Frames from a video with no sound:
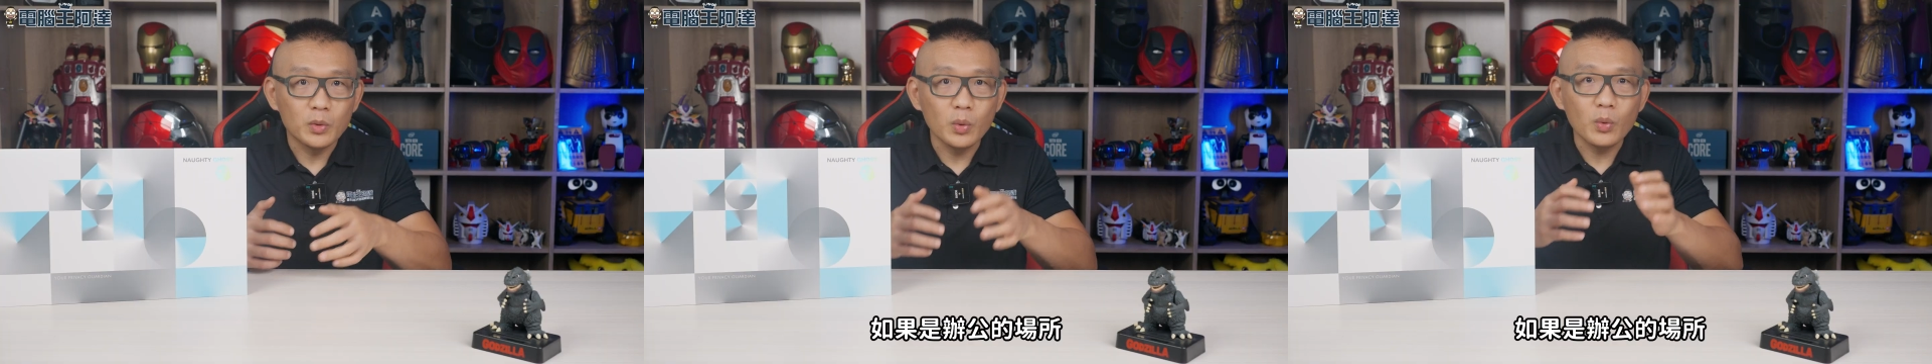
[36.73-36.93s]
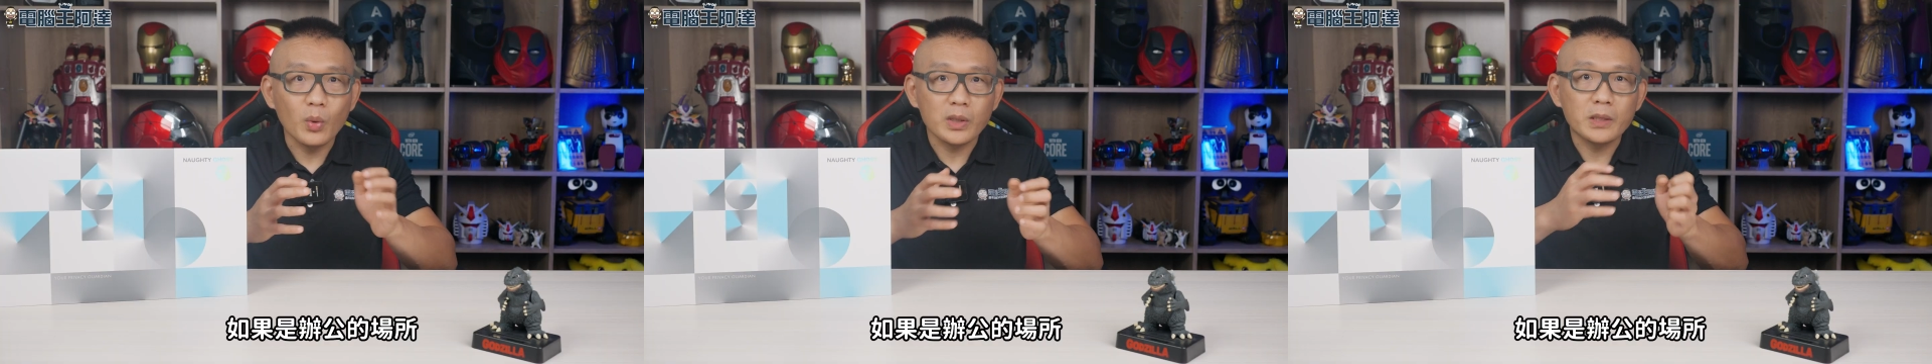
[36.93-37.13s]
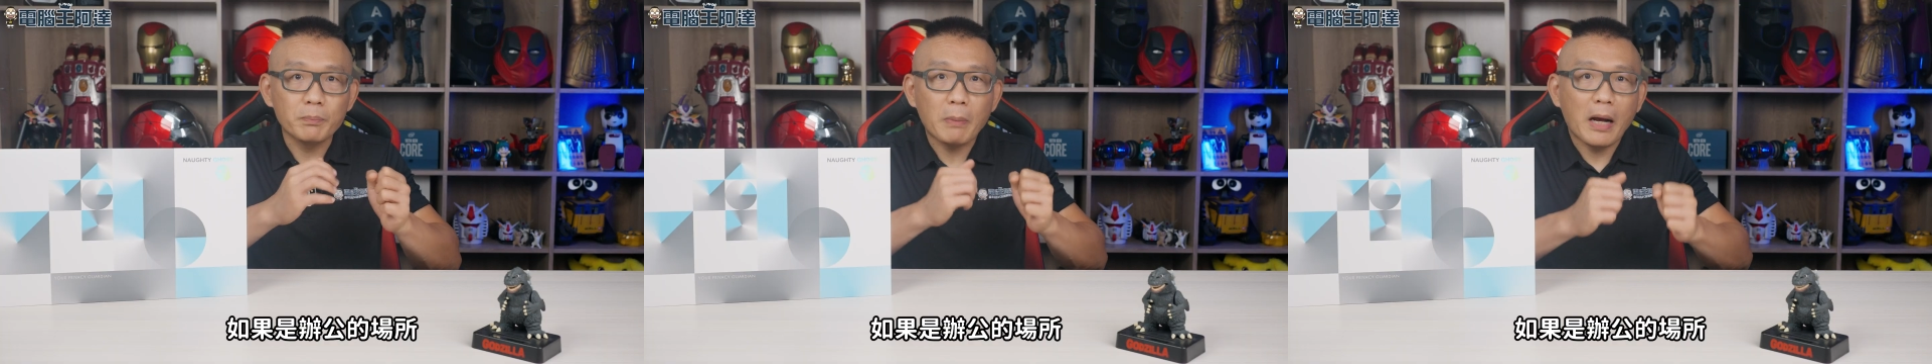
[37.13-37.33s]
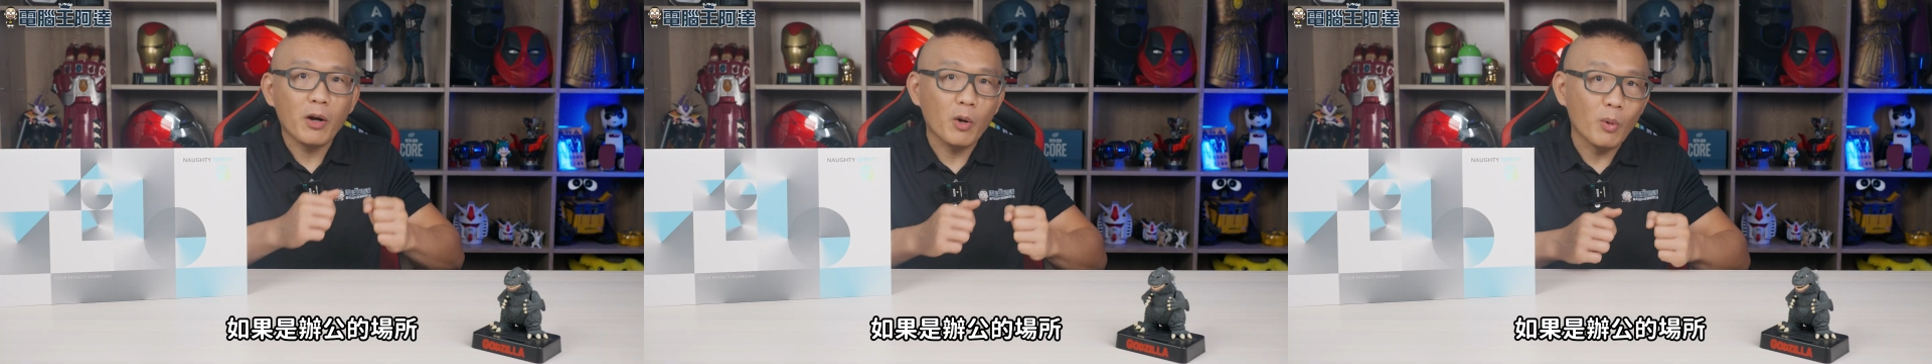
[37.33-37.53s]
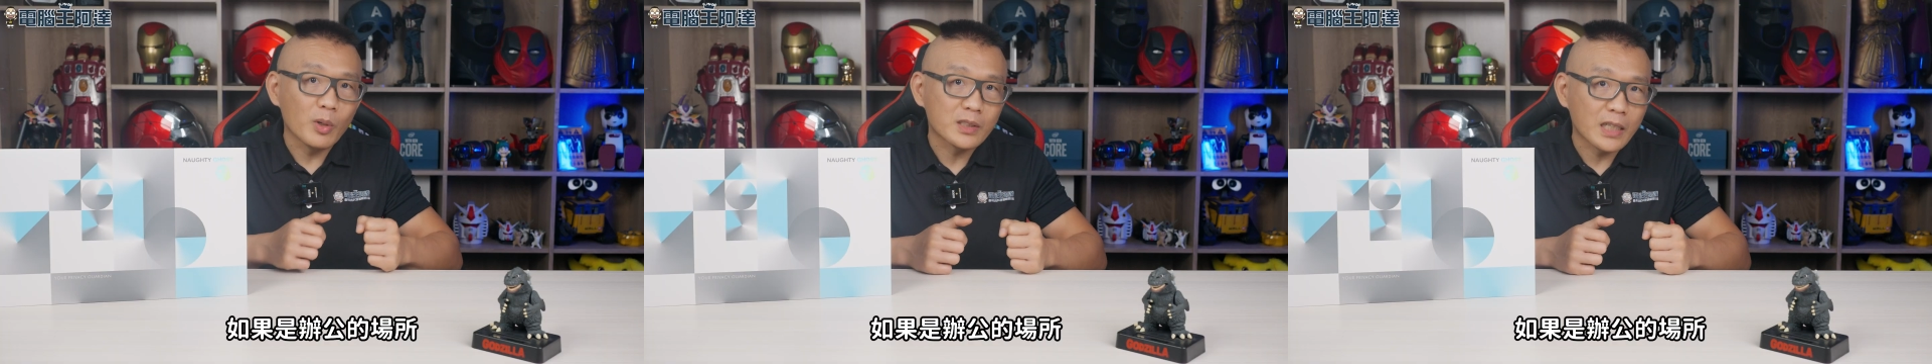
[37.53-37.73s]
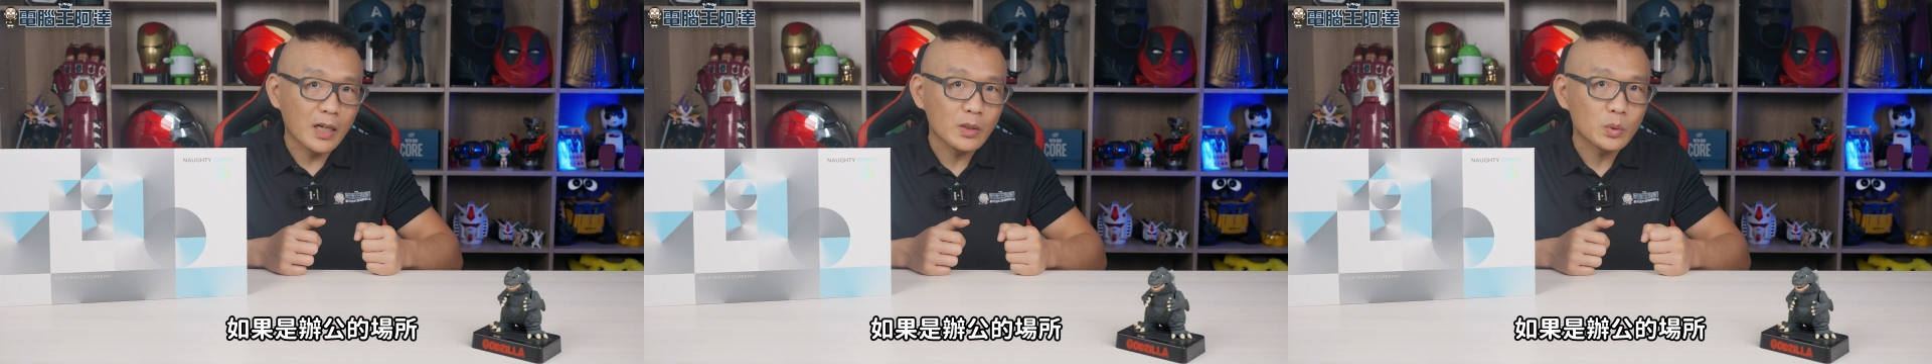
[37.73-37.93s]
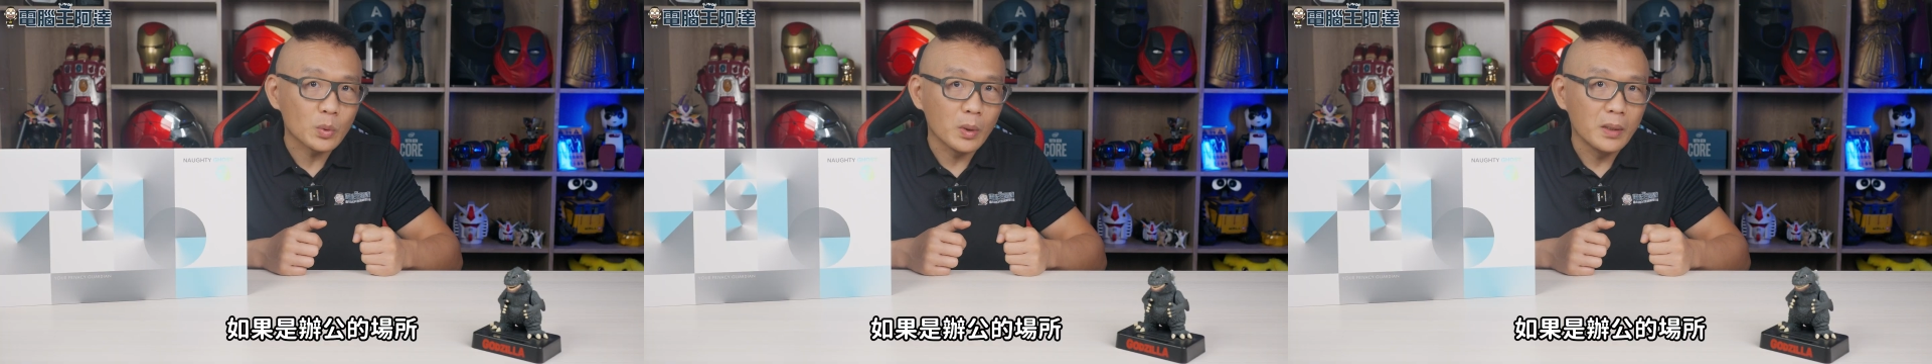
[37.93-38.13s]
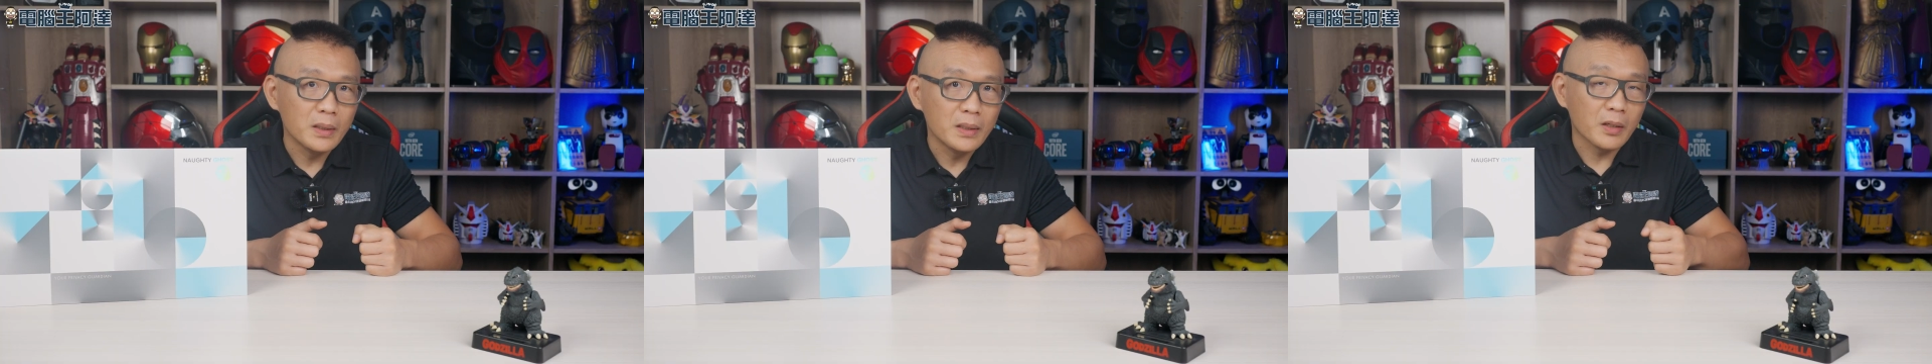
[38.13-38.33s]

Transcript: 如果是办公的场所，